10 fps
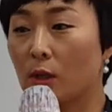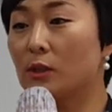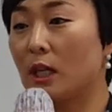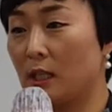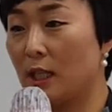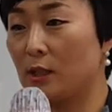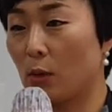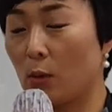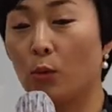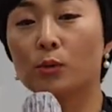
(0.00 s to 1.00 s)
성장을
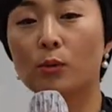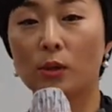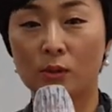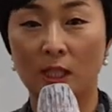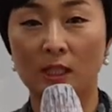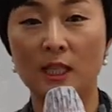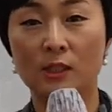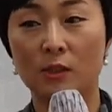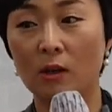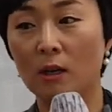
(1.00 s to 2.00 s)
했죠. 고속 성장을
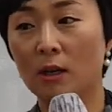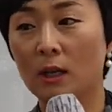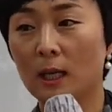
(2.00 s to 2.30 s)
했죠.